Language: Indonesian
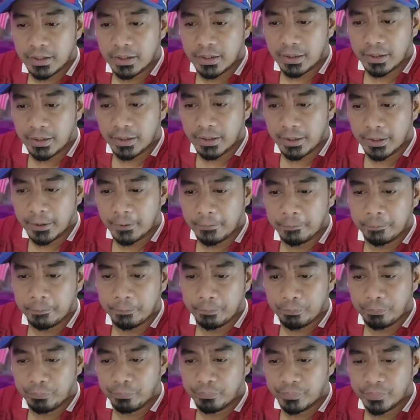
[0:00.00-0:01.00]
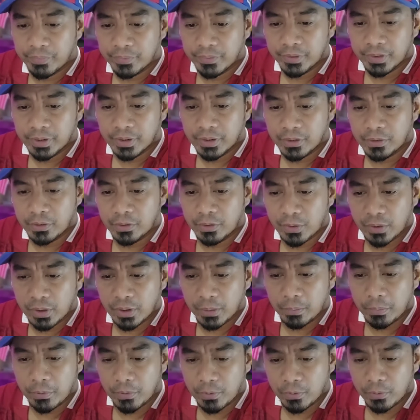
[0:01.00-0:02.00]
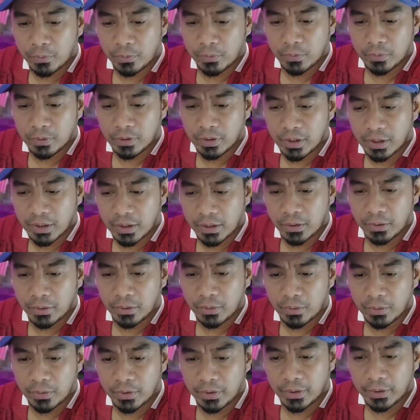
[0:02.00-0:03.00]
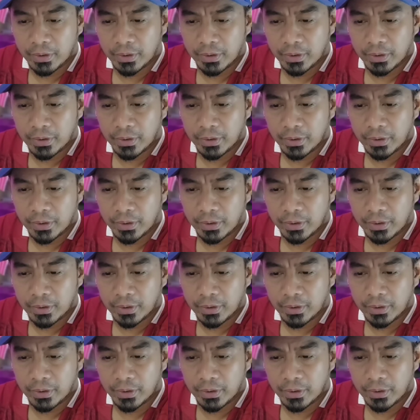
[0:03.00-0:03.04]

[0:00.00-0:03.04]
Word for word: lah ini Gelora Bung Karno.